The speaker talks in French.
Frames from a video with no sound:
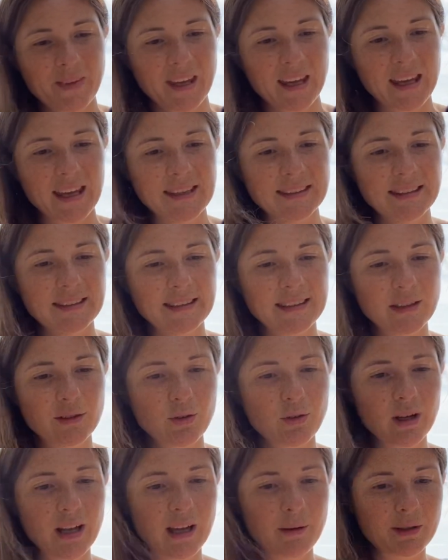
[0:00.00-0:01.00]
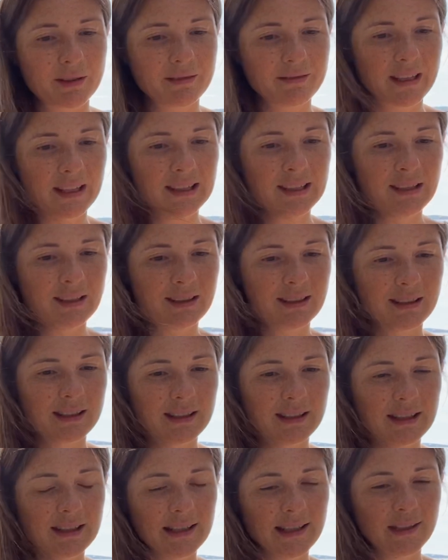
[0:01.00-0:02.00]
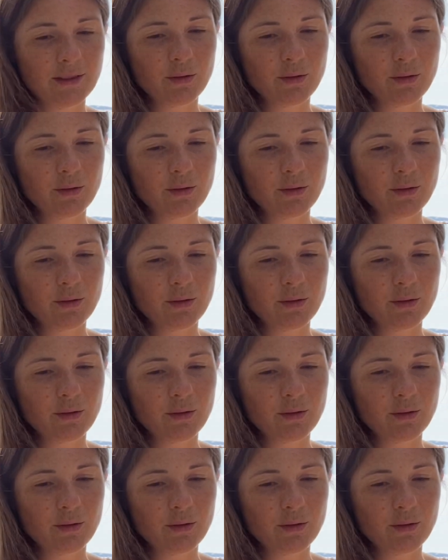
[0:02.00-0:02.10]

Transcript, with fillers: Et si cette colère m'envahit, il est